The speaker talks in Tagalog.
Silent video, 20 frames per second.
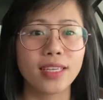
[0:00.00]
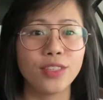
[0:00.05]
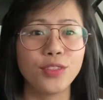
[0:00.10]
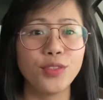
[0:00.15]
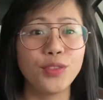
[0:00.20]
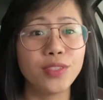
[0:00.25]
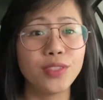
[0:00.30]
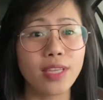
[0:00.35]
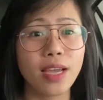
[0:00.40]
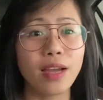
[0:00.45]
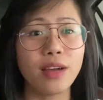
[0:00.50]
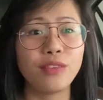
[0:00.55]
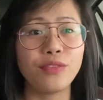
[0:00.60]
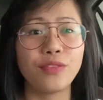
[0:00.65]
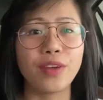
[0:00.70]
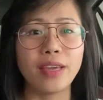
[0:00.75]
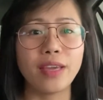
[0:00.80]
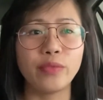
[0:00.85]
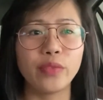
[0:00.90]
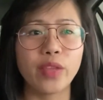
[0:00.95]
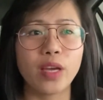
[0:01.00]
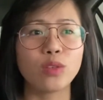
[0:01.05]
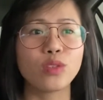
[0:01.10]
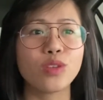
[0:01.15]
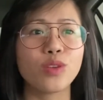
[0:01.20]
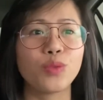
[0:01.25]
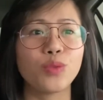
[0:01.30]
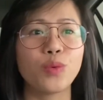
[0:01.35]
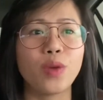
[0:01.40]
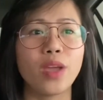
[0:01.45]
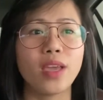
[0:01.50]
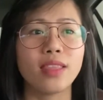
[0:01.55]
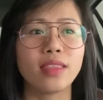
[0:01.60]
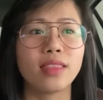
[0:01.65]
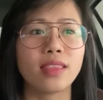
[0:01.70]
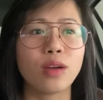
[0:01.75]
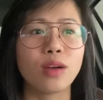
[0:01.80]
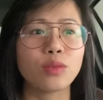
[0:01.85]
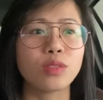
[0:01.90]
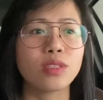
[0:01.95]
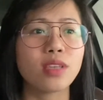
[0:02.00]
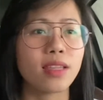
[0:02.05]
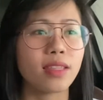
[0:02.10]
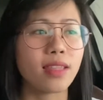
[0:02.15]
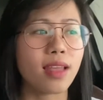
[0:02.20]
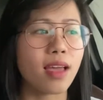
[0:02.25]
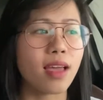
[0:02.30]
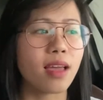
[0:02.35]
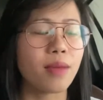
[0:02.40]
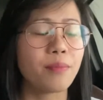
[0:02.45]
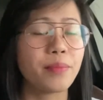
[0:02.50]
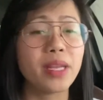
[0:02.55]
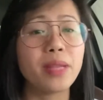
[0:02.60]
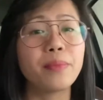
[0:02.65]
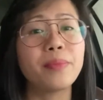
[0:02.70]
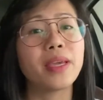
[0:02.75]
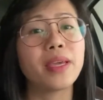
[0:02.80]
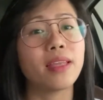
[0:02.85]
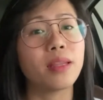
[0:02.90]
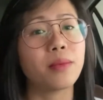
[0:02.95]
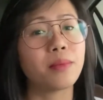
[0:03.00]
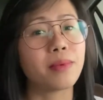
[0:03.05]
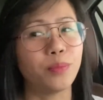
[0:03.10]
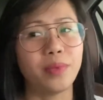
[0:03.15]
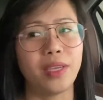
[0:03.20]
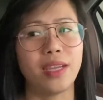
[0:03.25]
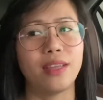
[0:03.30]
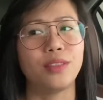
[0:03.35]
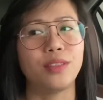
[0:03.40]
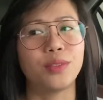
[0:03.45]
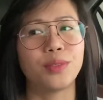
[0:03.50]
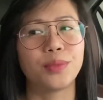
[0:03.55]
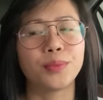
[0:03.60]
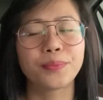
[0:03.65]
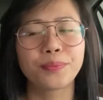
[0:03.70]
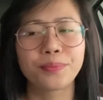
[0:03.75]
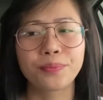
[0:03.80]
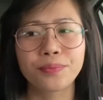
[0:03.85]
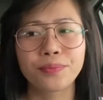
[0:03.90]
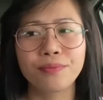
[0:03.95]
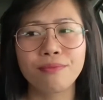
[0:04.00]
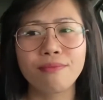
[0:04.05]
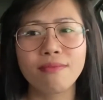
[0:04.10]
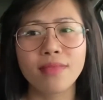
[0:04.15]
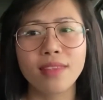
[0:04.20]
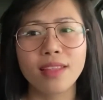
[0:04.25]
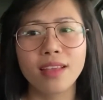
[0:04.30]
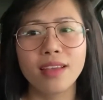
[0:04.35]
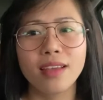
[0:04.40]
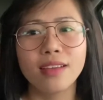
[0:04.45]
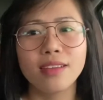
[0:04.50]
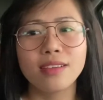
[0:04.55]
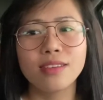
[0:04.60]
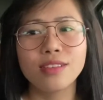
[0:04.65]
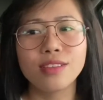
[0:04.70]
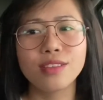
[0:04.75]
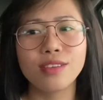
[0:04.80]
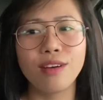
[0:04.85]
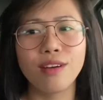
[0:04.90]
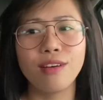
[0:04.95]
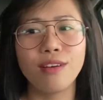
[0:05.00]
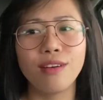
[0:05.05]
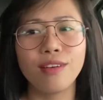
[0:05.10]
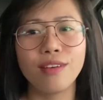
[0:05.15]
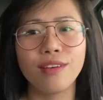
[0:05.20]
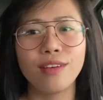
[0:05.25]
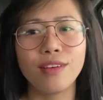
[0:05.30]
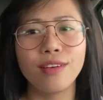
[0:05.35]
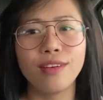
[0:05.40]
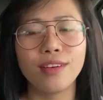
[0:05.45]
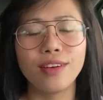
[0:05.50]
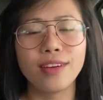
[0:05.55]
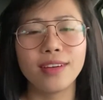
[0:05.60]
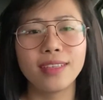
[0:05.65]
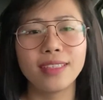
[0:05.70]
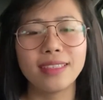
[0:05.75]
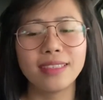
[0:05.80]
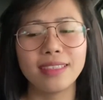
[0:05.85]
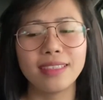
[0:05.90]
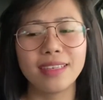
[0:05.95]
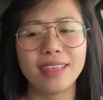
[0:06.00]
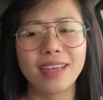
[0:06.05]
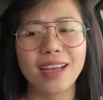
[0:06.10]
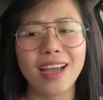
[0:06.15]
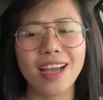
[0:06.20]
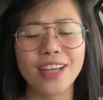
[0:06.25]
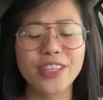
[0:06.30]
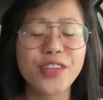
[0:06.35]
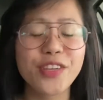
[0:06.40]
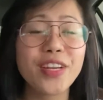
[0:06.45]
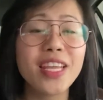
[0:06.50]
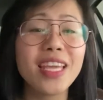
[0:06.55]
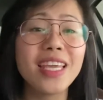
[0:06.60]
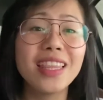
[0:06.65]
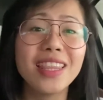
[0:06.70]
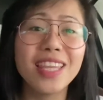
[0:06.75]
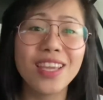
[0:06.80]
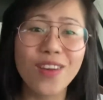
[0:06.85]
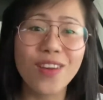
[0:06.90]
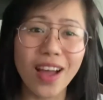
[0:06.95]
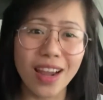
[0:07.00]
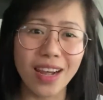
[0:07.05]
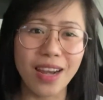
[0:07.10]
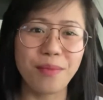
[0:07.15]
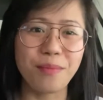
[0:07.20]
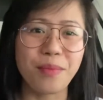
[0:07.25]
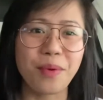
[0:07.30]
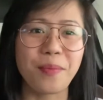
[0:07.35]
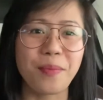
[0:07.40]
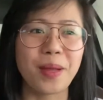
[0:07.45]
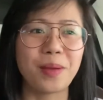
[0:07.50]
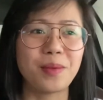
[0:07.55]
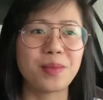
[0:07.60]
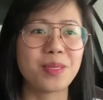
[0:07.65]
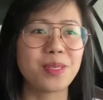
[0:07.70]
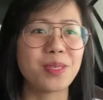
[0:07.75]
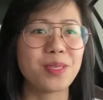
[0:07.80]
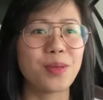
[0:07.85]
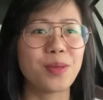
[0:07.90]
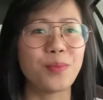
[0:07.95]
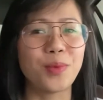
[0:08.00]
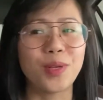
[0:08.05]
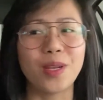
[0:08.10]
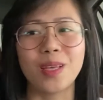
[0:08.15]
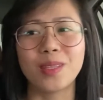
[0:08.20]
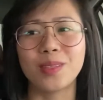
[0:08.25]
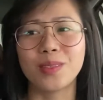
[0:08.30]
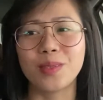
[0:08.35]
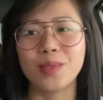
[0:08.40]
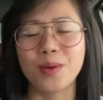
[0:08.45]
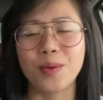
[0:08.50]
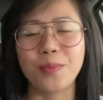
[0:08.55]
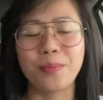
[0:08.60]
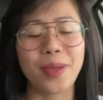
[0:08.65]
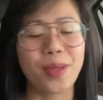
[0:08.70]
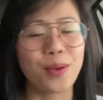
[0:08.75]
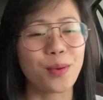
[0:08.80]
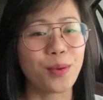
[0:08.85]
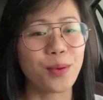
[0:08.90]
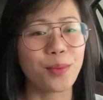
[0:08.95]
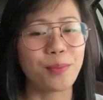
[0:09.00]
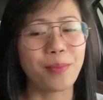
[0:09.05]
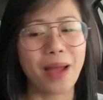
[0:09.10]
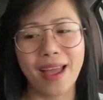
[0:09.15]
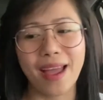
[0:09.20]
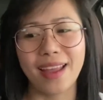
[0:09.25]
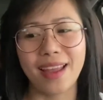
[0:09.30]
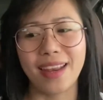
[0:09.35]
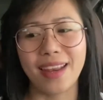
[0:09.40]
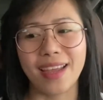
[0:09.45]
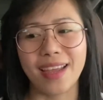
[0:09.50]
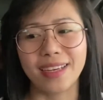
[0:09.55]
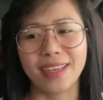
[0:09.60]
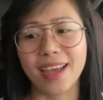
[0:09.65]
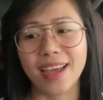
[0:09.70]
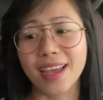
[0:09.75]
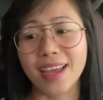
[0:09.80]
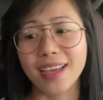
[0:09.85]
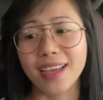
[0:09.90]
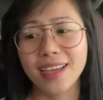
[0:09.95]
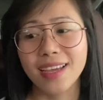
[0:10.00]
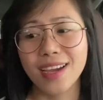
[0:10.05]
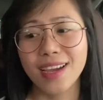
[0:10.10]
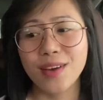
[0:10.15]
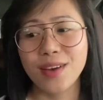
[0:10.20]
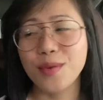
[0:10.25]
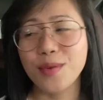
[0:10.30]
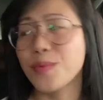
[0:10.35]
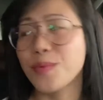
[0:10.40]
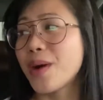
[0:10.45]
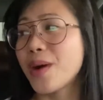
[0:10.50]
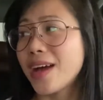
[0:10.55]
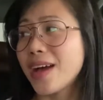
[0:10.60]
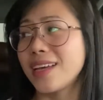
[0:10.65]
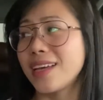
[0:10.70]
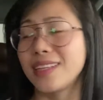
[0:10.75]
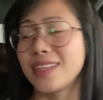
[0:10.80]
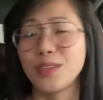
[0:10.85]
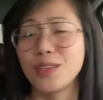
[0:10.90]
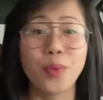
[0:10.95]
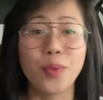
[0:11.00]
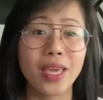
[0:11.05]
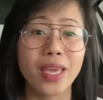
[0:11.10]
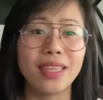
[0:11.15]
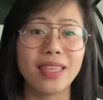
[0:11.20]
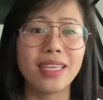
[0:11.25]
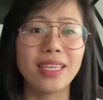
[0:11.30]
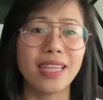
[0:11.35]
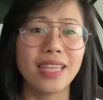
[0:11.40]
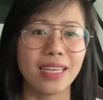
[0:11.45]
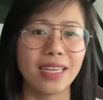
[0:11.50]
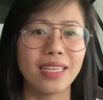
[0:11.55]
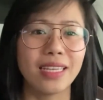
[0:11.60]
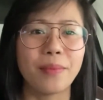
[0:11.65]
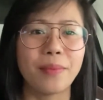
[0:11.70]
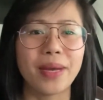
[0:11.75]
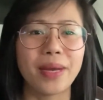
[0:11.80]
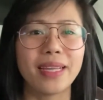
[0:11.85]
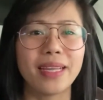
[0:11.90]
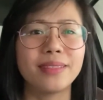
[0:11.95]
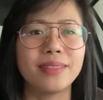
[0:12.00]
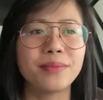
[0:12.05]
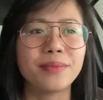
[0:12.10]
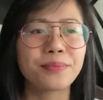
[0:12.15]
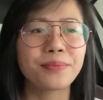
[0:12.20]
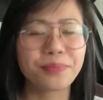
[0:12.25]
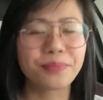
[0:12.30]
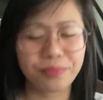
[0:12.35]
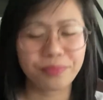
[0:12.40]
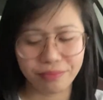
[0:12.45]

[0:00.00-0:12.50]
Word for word: yun ngang 5,000 to 8,000 na binibigay ng gobyerno. So, actually, hindi ko alam pa paano sisimulan to, pero bahala na while waiting na rin naman.